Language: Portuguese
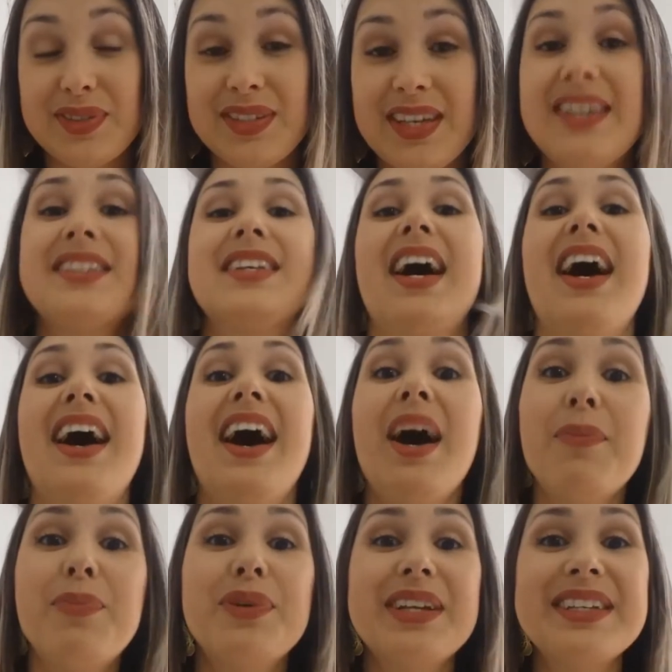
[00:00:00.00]
vocês
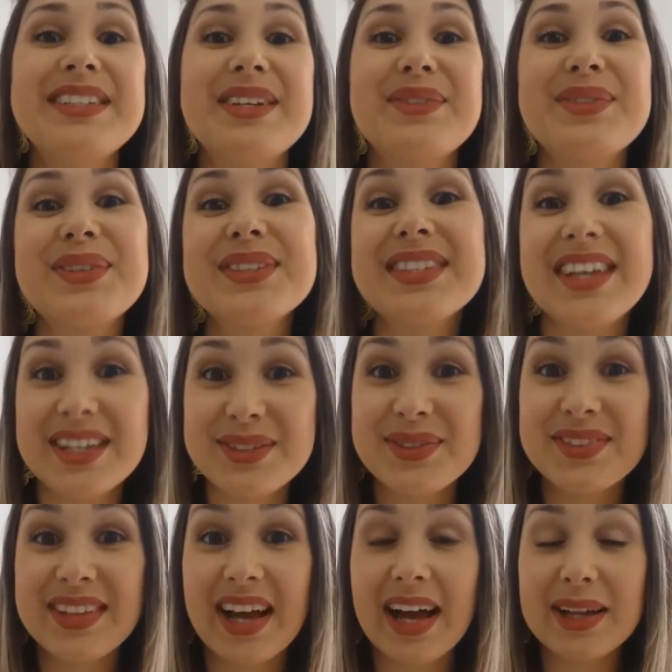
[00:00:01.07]
a apuração dos
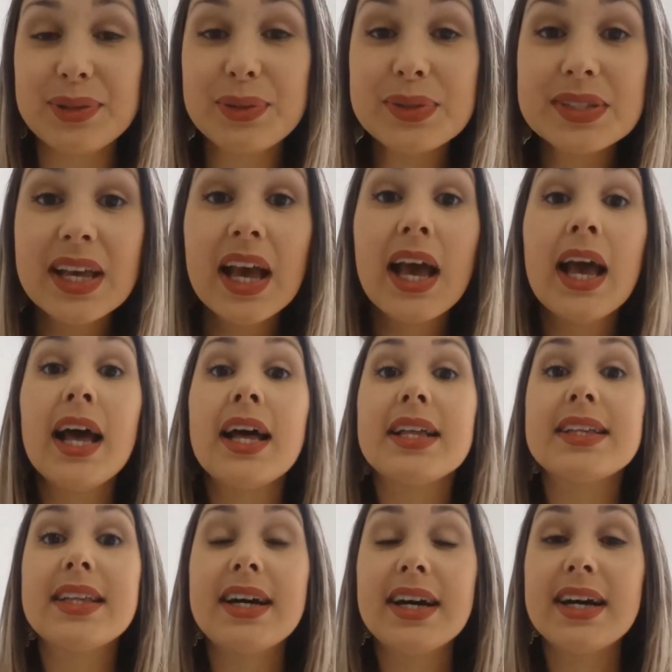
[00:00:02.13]
resultados
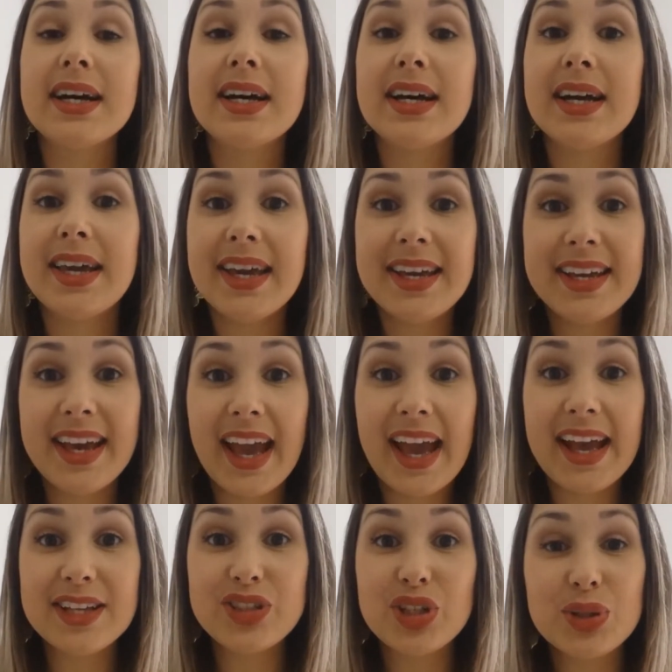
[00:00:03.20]
da
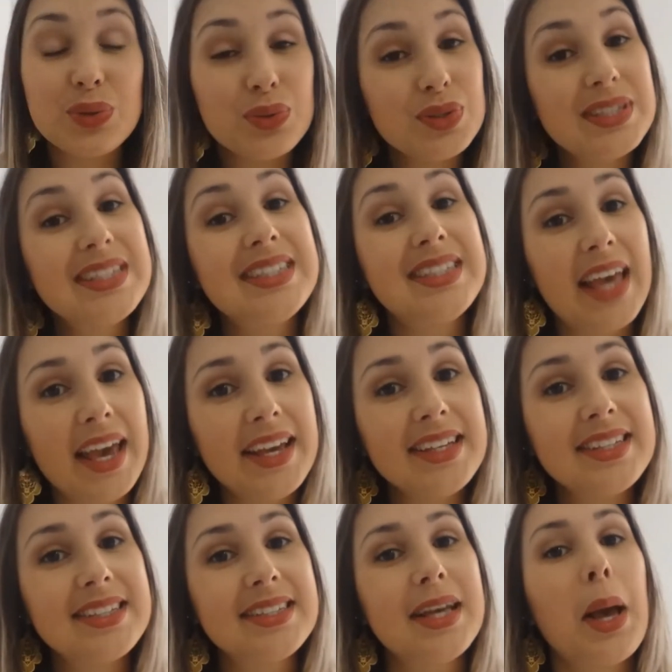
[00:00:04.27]
enquete dos
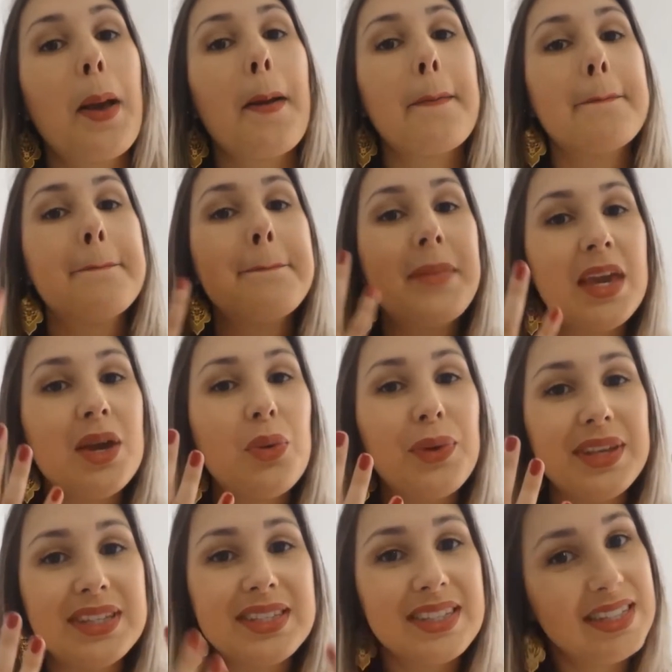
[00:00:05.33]
6 mil
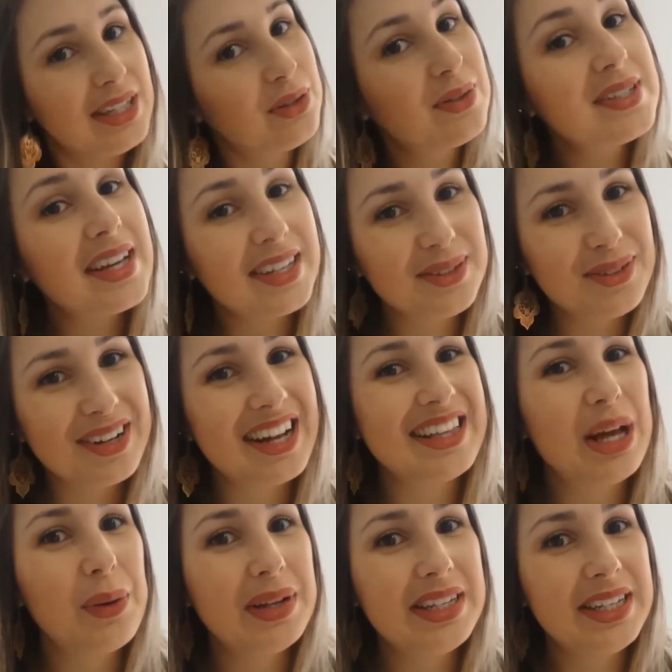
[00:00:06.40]
inscritos aqui no
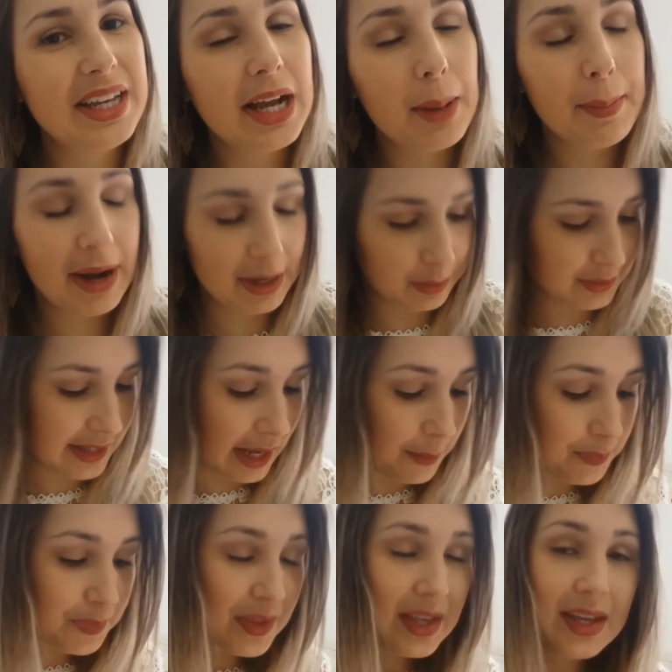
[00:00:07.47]
canal Aline Camargo,
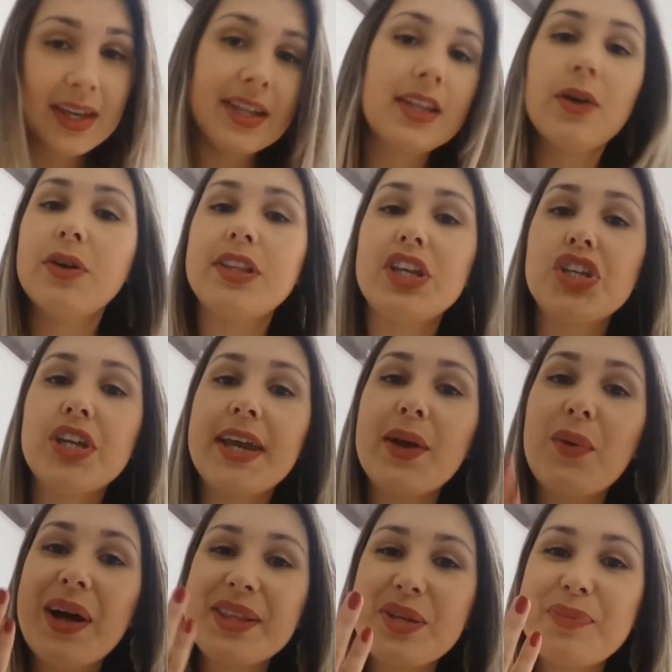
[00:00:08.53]
tá? Então eu deixei
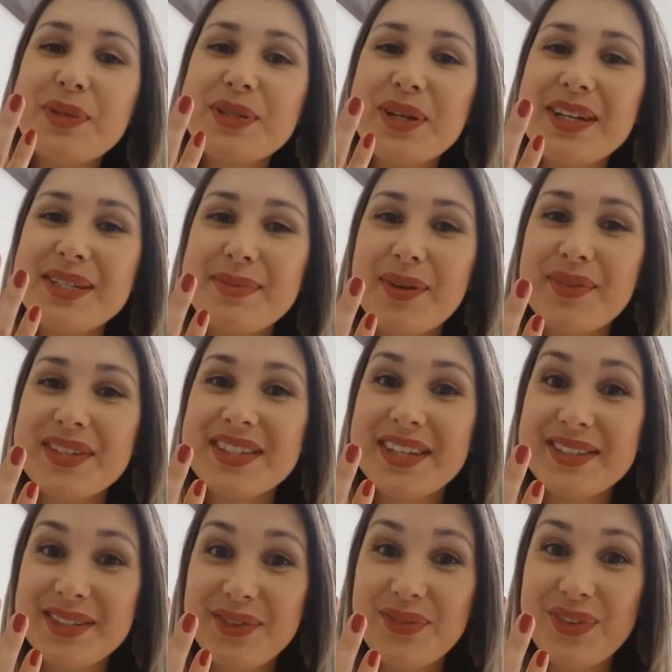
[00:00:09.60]
quatro opções para
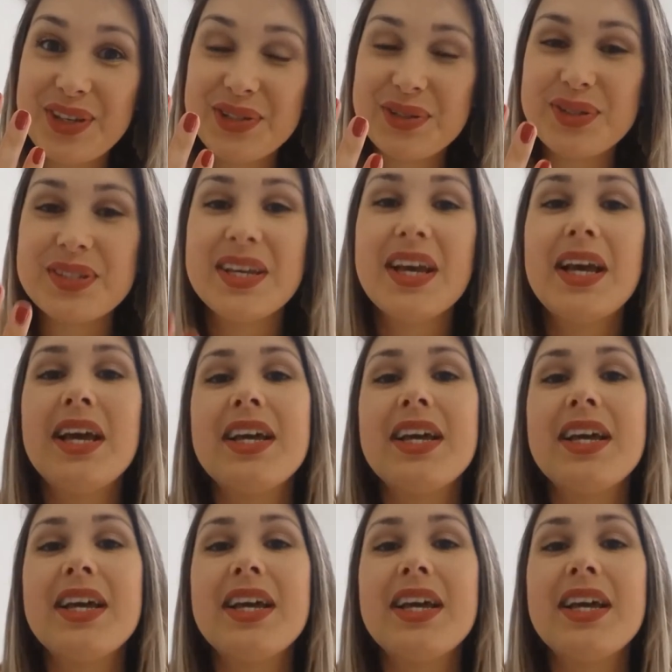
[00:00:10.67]
vocês de vídeos